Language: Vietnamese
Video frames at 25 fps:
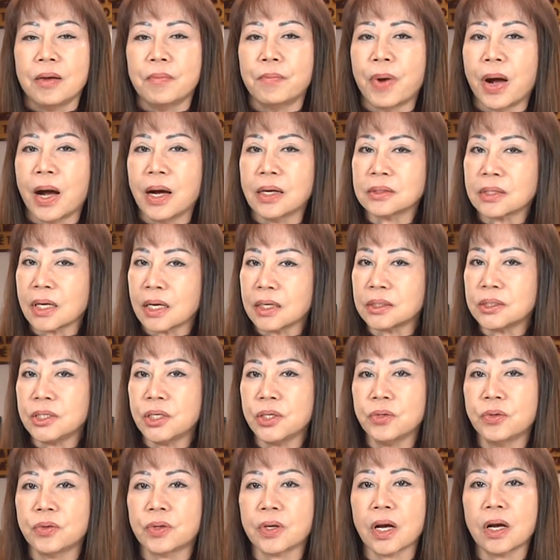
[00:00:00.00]
mở thật
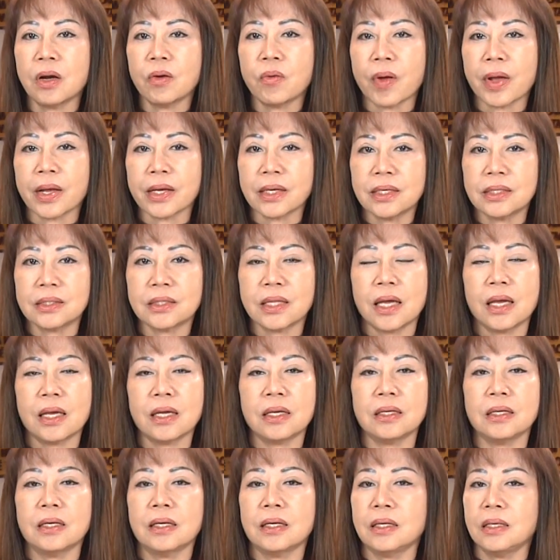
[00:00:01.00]
nhiều cơ quan y
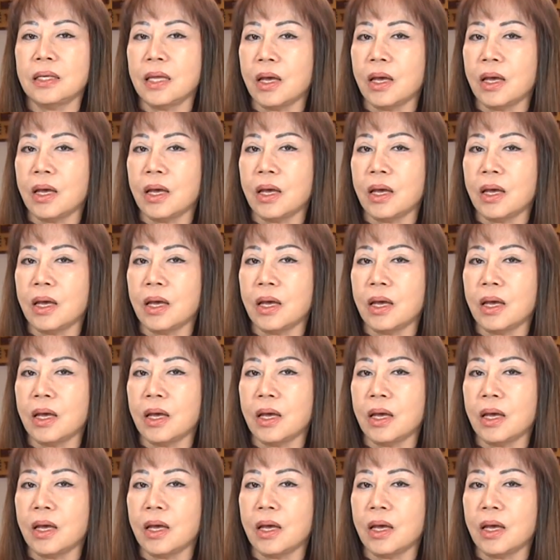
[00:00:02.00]
tế,